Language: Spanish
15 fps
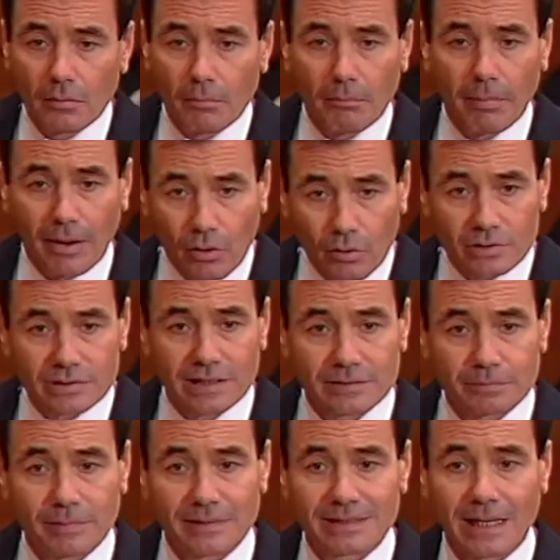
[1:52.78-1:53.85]
Bajo esa
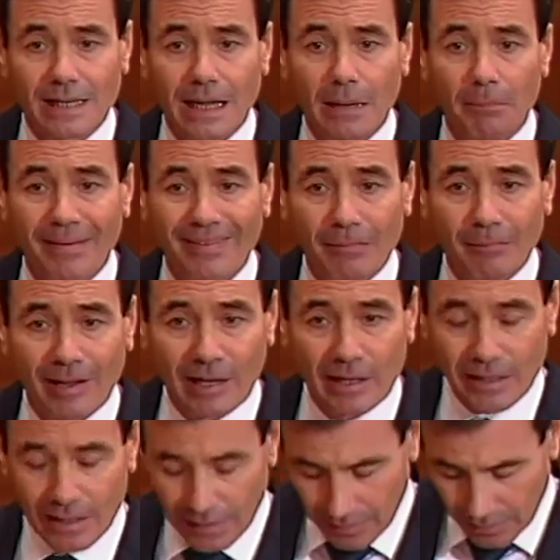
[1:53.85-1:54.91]
espesa capa de
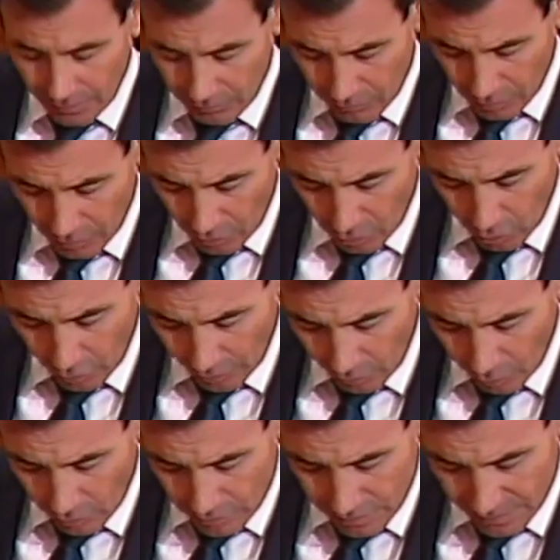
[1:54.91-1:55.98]
maquillaje, los
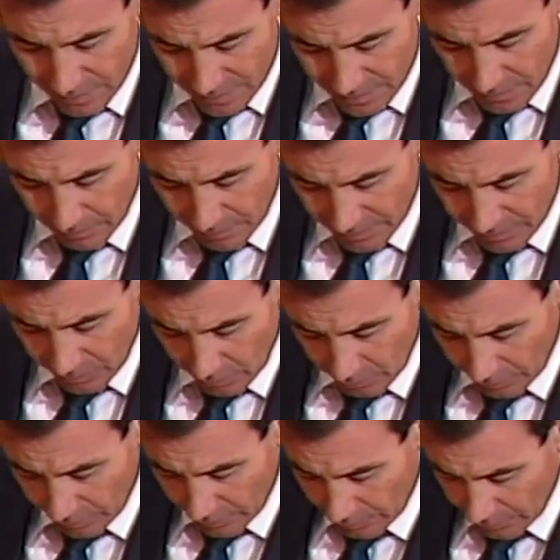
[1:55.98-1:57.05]
recortes de siempre, señor
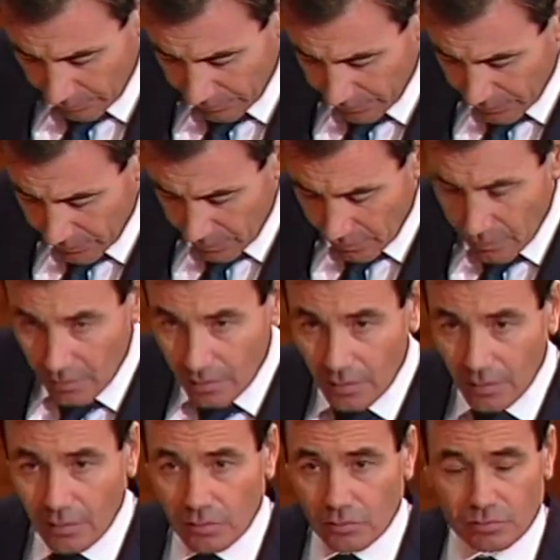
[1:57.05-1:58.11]
González.
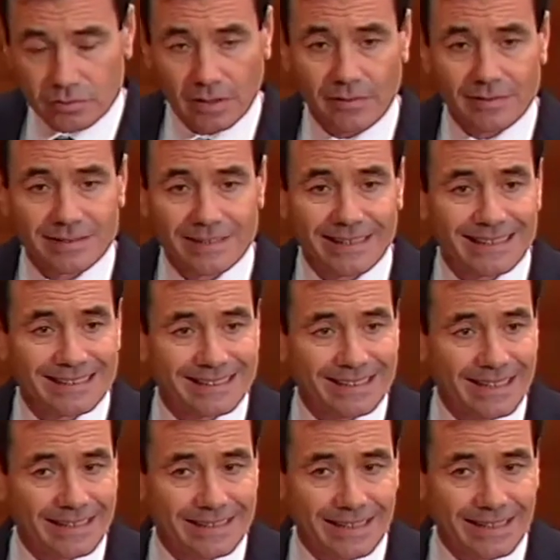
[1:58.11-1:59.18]
Ustedes siguen sin
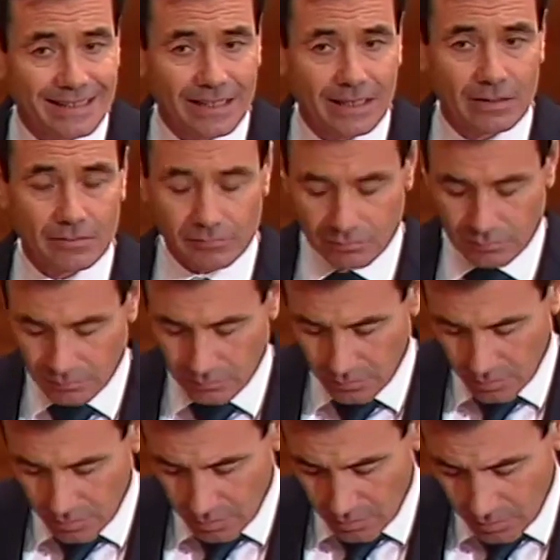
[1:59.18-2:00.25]
entender
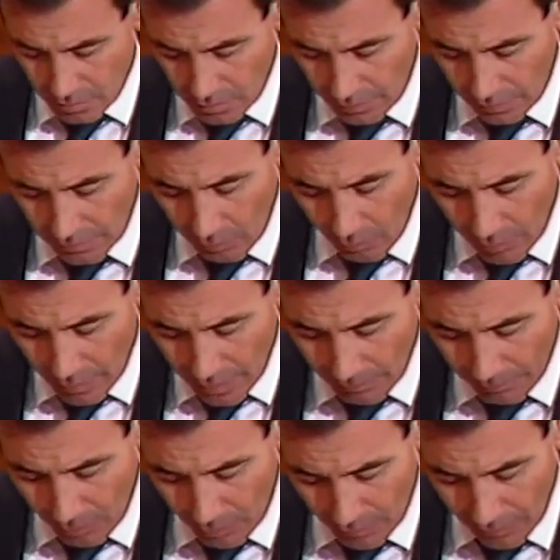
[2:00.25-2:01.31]
que la única
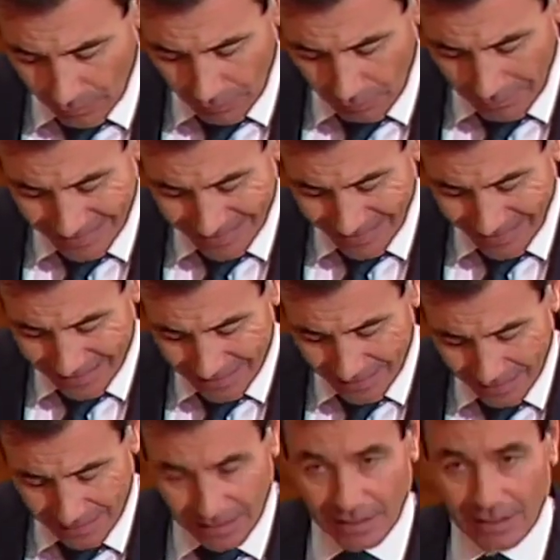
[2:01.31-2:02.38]
prioridad en materia
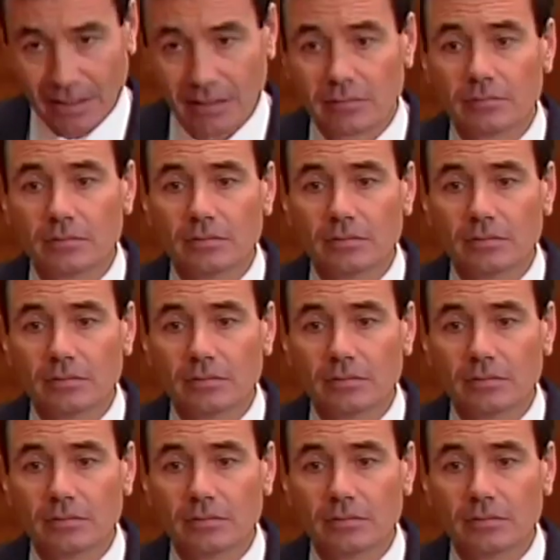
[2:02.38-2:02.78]
sanitaria